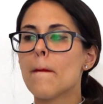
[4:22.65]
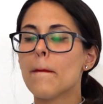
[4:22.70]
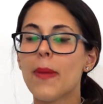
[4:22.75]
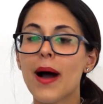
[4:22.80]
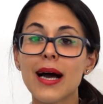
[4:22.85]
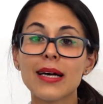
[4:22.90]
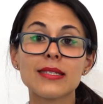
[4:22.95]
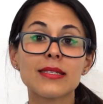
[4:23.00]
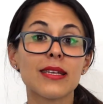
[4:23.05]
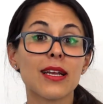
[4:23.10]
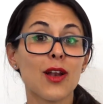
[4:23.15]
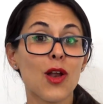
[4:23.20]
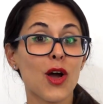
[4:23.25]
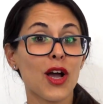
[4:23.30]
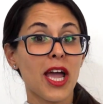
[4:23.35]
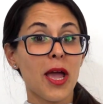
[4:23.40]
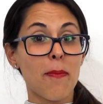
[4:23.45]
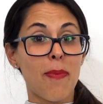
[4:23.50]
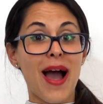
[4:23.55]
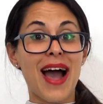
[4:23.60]
Pase lo
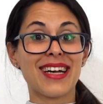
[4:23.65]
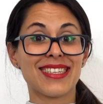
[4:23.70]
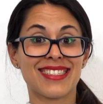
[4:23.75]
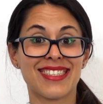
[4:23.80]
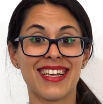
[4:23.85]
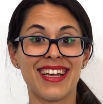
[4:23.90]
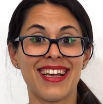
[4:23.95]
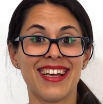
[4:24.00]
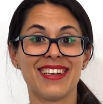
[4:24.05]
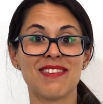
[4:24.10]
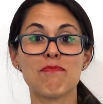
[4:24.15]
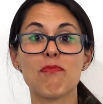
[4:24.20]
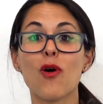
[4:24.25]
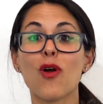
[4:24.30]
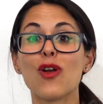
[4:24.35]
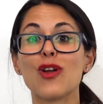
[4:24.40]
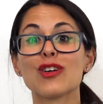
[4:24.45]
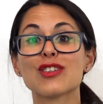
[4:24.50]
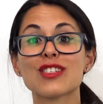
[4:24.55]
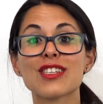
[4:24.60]
que pase,
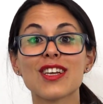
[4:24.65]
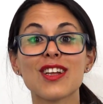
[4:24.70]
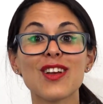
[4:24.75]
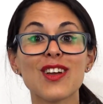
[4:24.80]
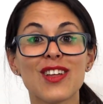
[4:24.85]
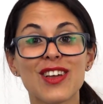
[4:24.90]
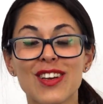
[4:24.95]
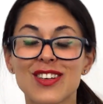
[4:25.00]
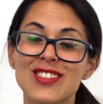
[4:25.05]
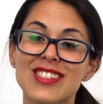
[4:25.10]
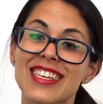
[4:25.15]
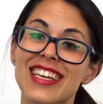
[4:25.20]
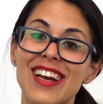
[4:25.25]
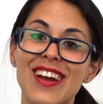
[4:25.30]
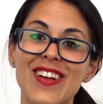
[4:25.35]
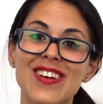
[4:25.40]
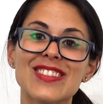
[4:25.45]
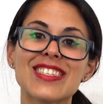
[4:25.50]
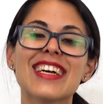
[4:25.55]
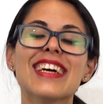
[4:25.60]
por los siglos de los
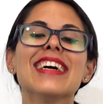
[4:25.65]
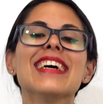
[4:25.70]
siglos